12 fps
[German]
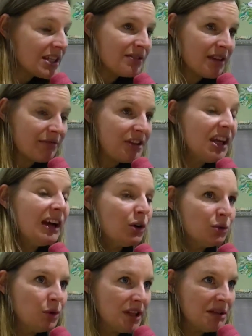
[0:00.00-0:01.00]
Also wenn wir
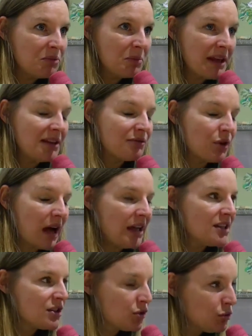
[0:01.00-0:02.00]
auch nur in den Momenten, wo
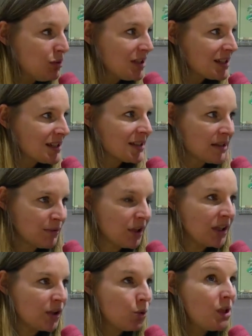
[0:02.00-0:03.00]
alles gut ist, es
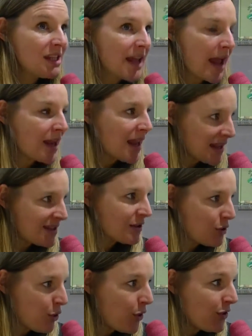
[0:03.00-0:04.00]
wirklich gut sein
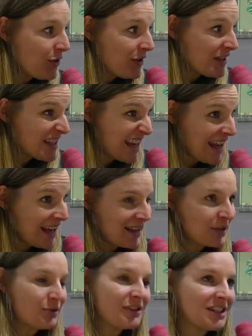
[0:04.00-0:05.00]
lassen
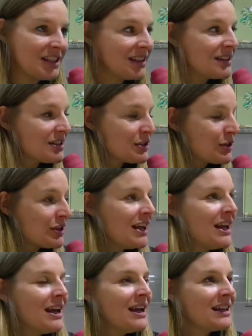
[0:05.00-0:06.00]
könnten, so wie Tiere das können,
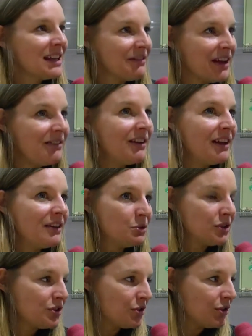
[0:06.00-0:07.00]
dann wären wir ein
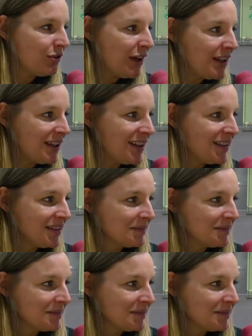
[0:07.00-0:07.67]
gutes Stück weiter.